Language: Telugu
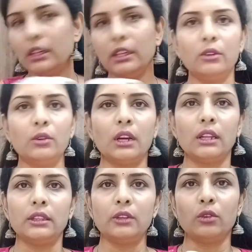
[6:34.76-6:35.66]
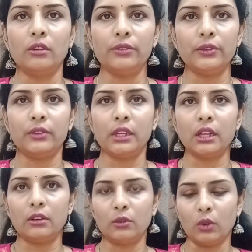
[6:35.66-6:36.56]
ఇది కూడా అంతే ట్వెల్వ్ ఫిఫ్టీ
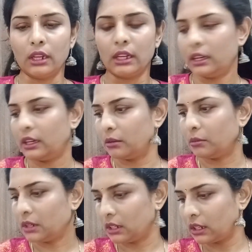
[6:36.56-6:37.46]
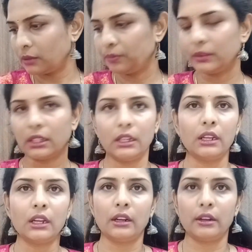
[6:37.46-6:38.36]
ఆర్ ట్వెల్వ్ హండ్రెడ్ అనమాట
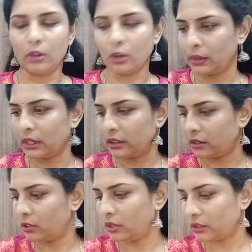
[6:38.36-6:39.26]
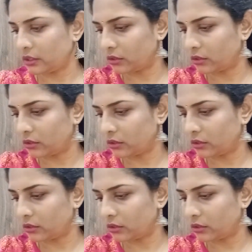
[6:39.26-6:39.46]
థర్టీన్ హండ్రెడ్ లోపలే రెండు డ్రెస్సెస్